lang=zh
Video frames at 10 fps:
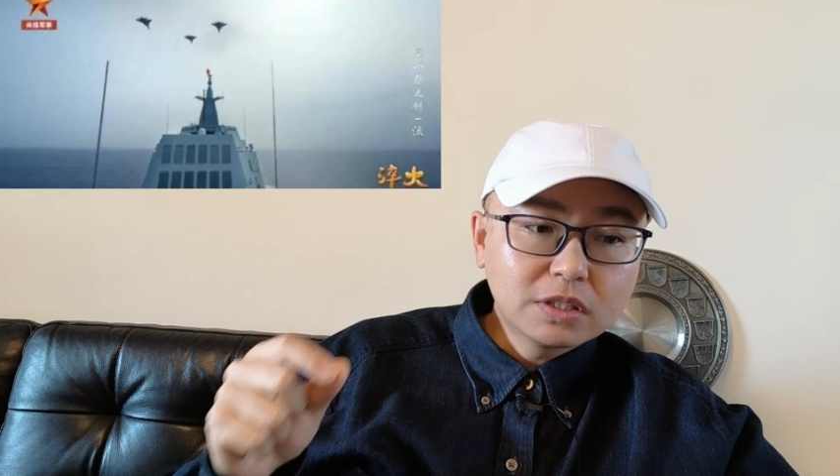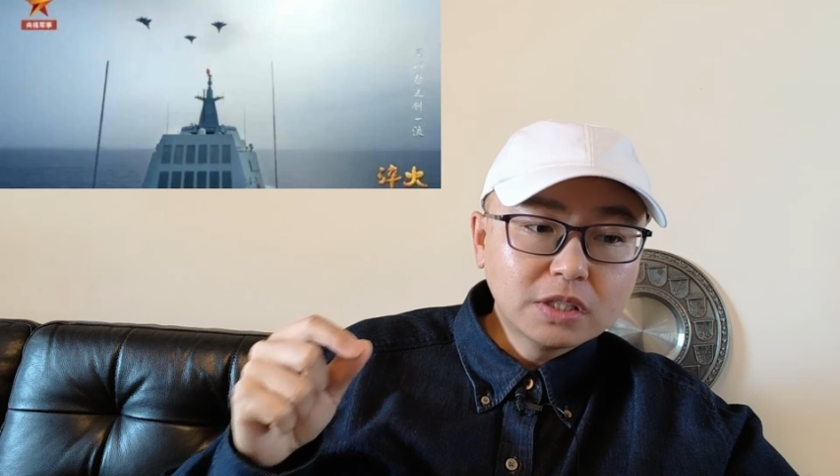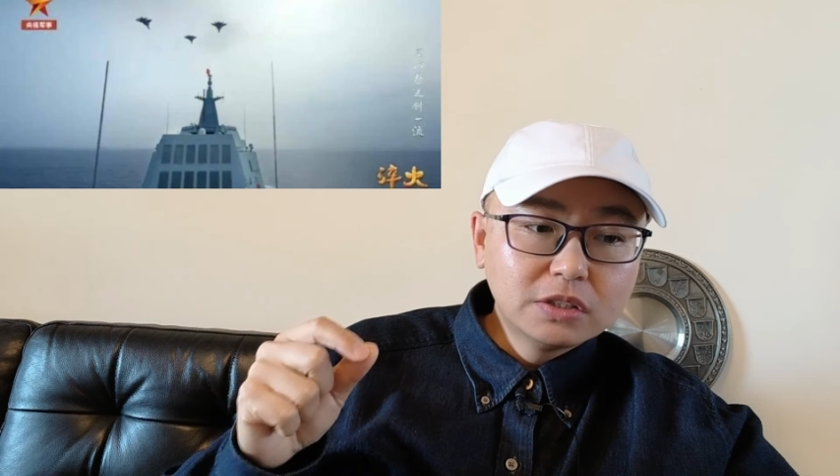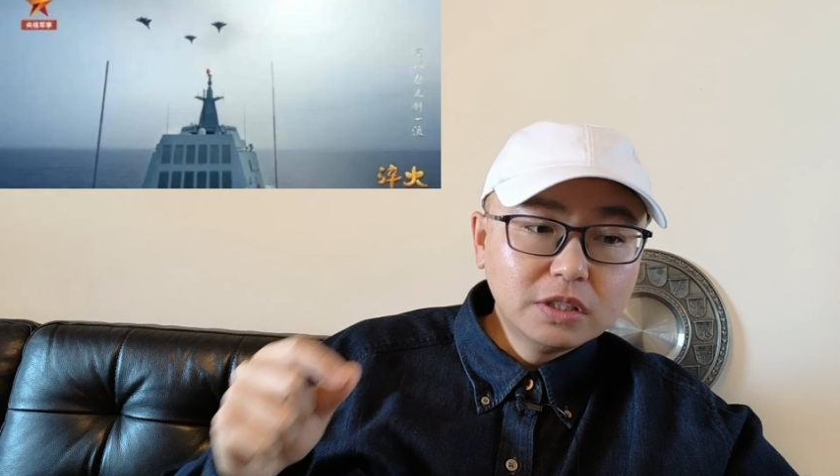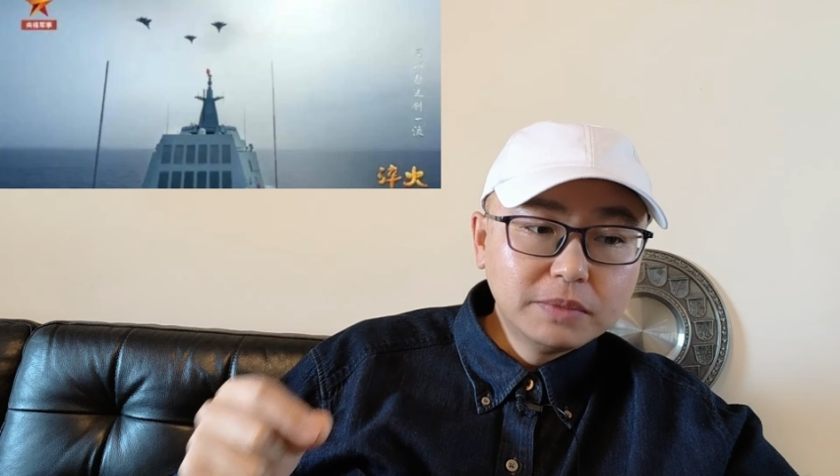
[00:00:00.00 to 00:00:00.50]

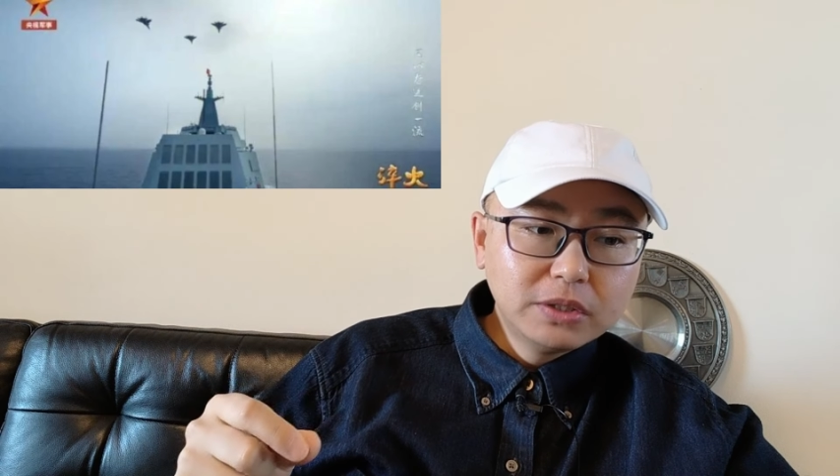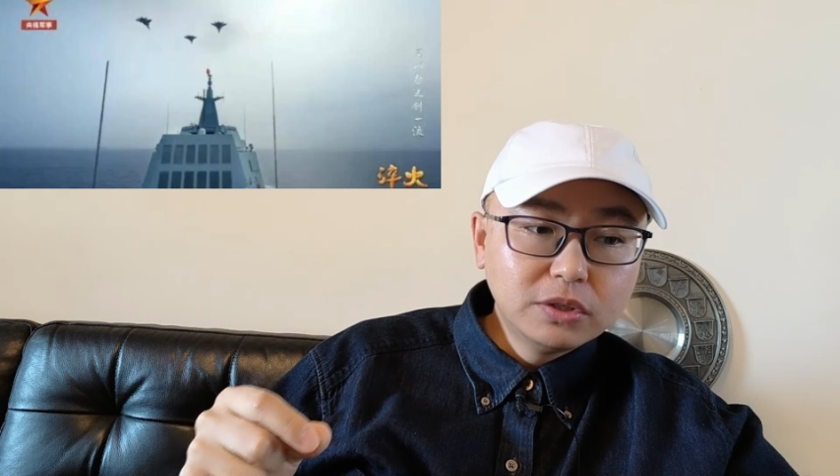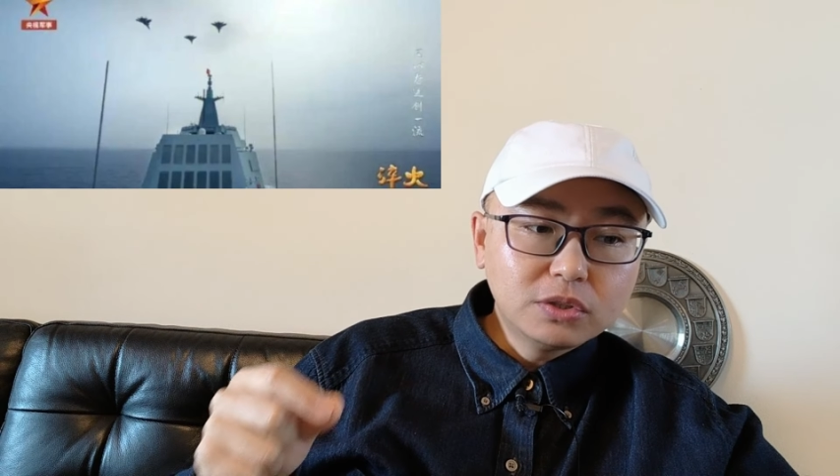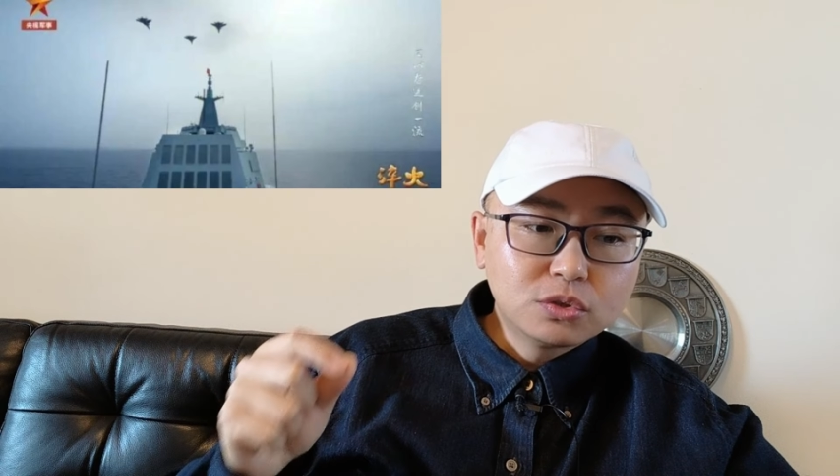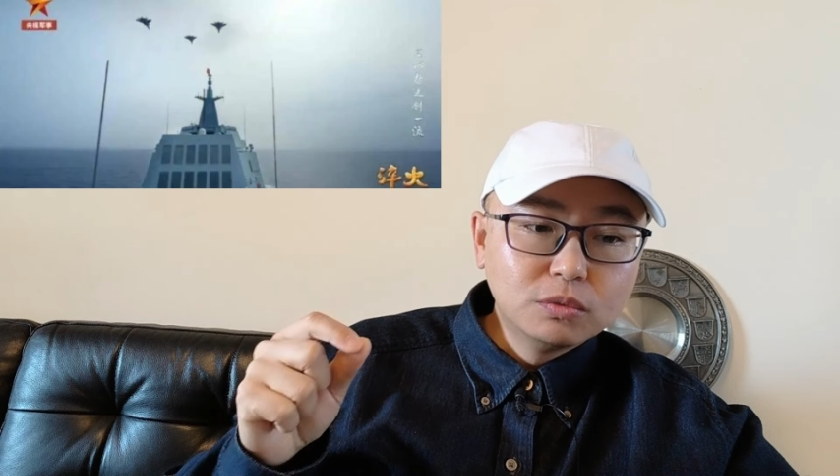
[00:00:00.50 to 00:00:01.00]
山东舰编
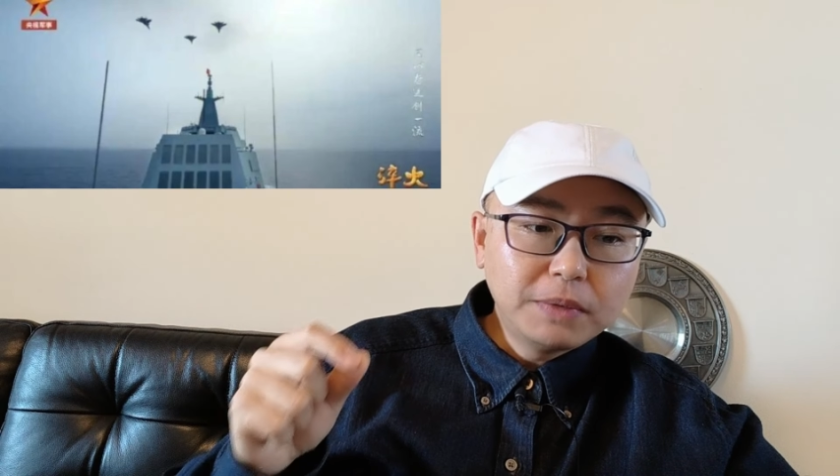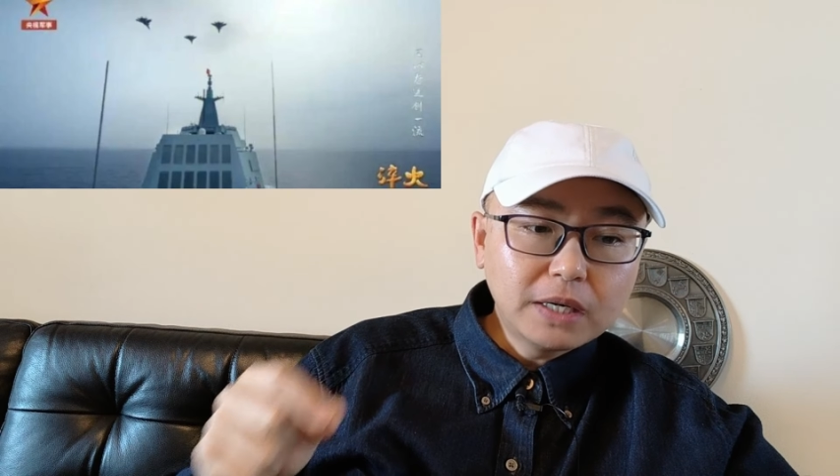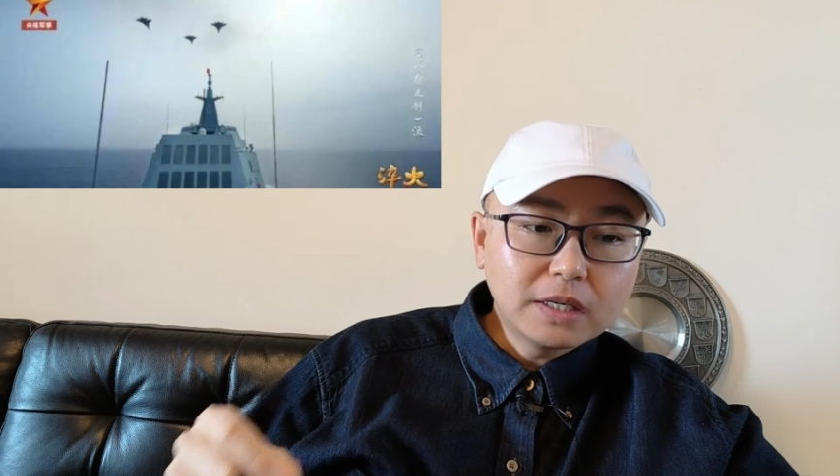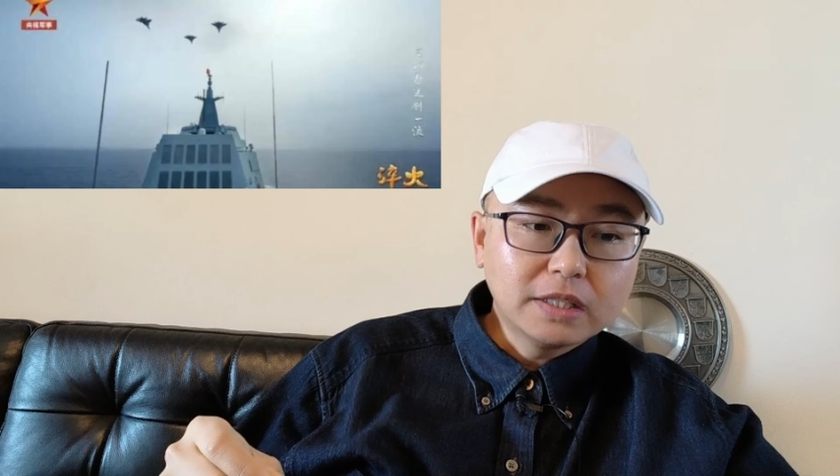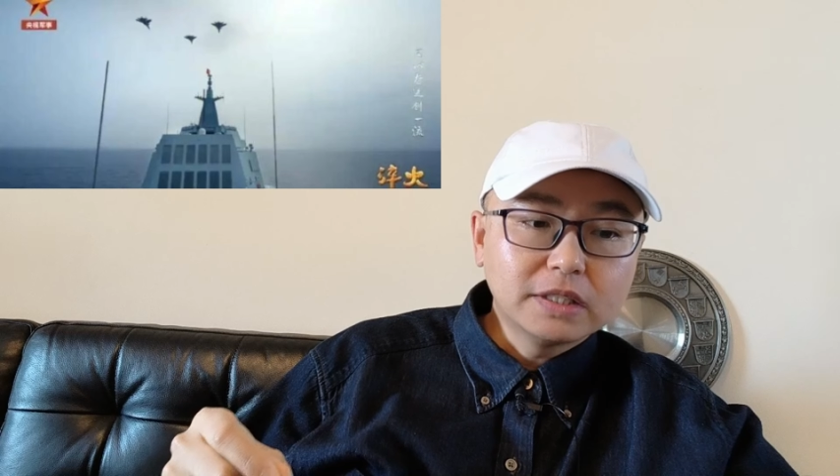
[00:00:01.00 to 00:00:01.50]
队出
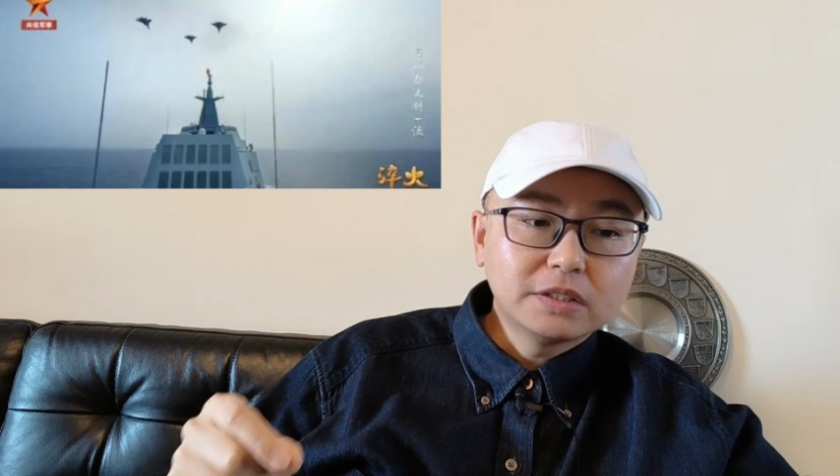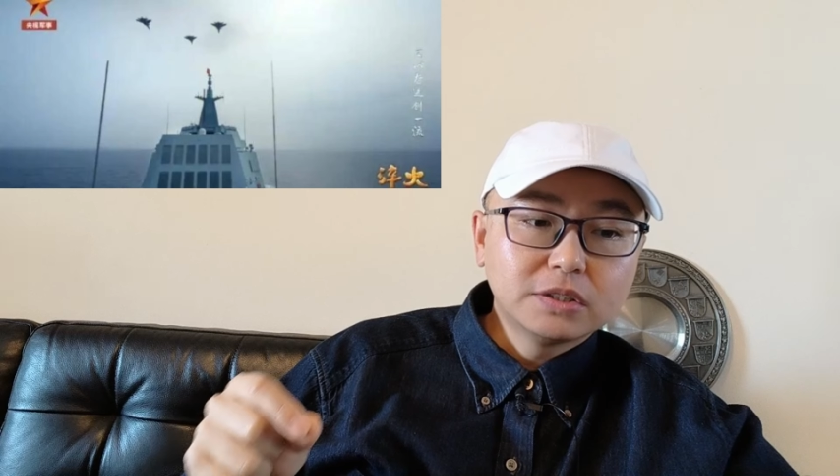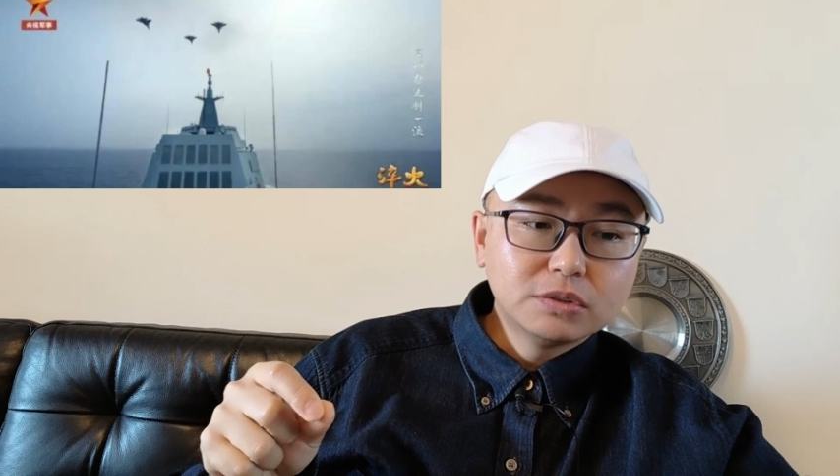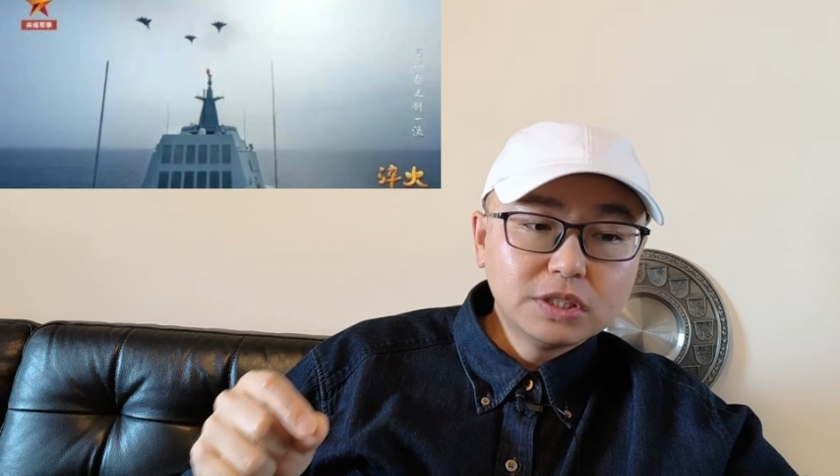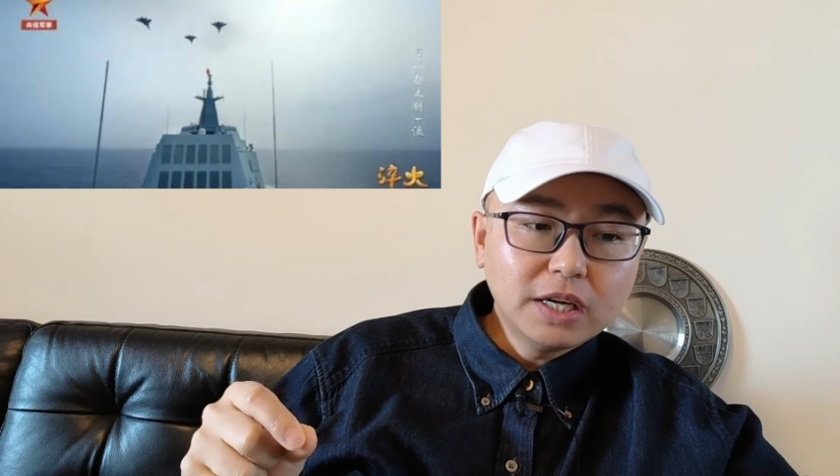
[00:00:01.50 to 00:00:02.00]
巴士海峡，
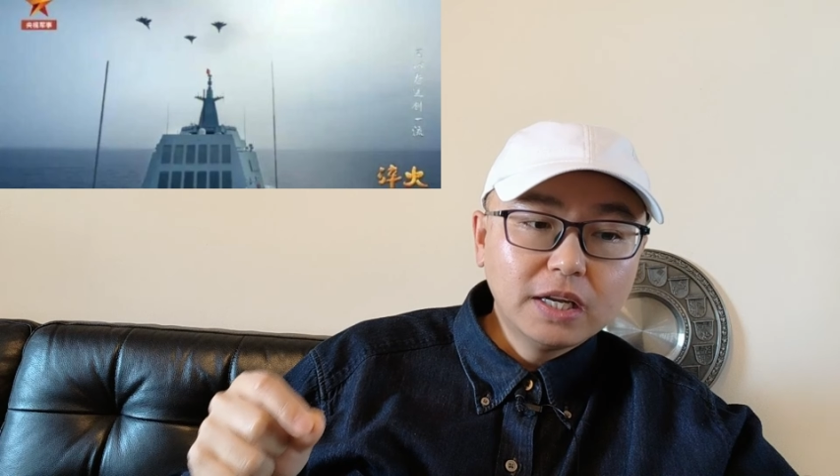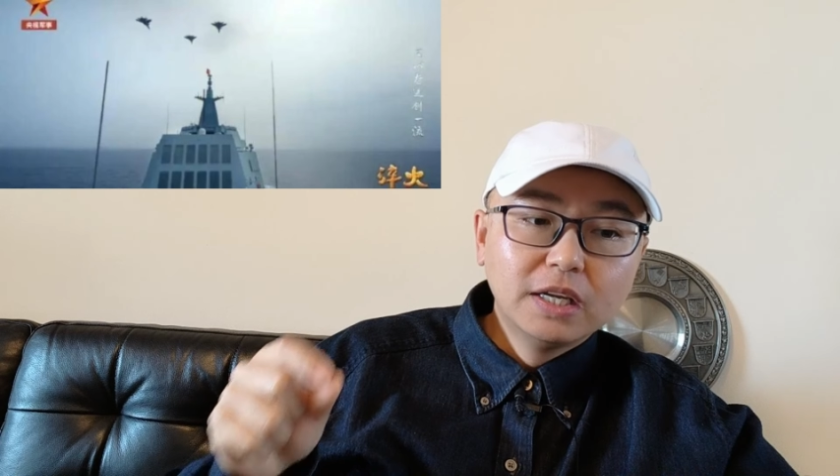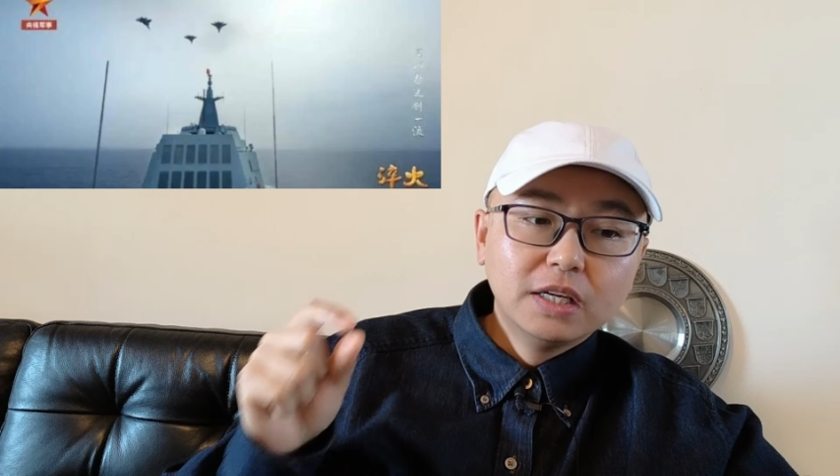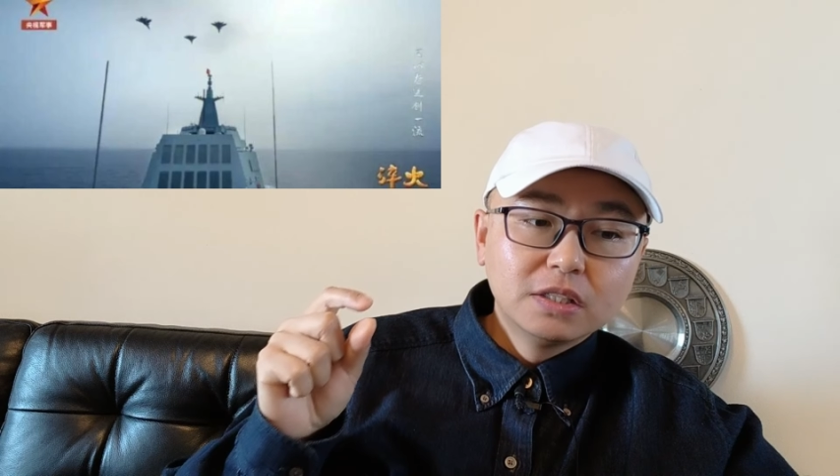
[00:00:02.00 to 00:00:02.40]
前出西太。